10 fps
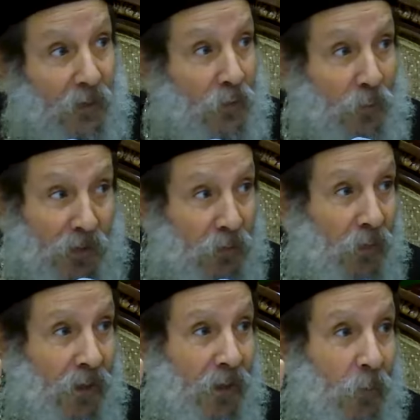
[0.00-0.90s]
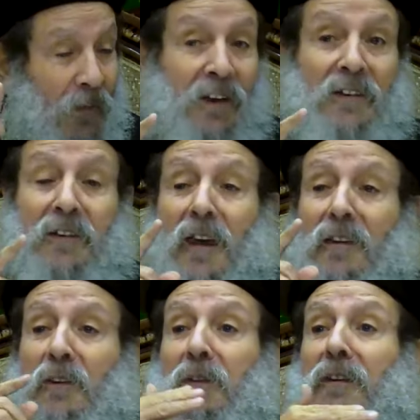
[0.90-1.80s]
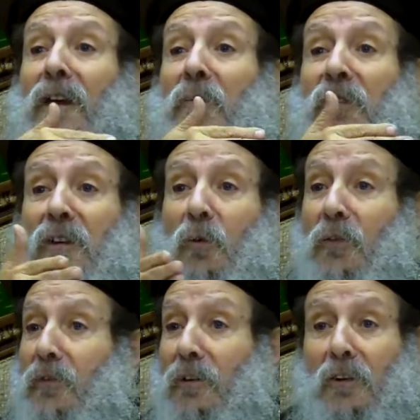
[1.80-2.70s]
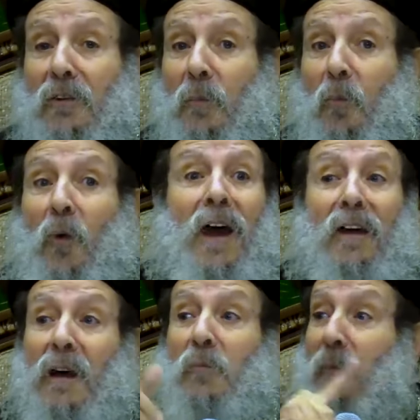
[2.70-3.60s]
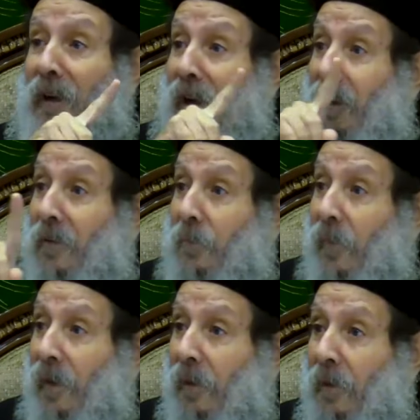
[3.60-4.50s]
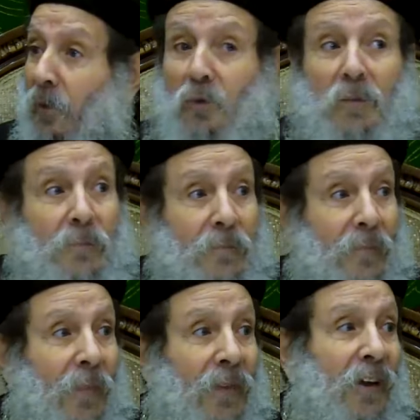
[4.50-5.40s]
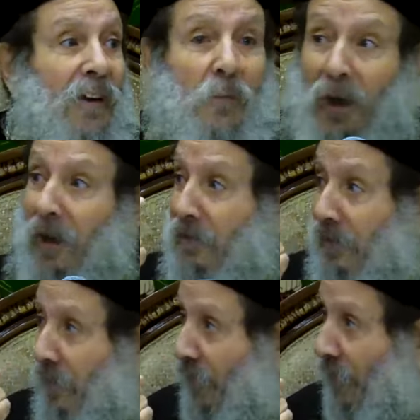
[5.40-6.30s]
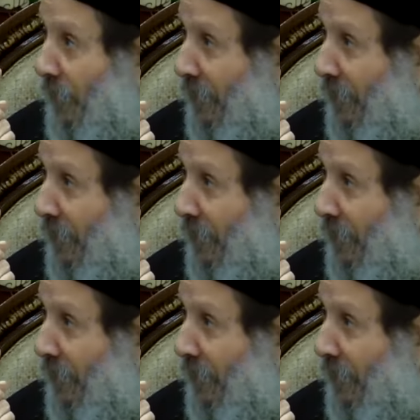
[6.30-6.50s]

الرجل ومراته وسالكين في جميع وصايا الرب واحكامه بلا لو طلبوا عيل من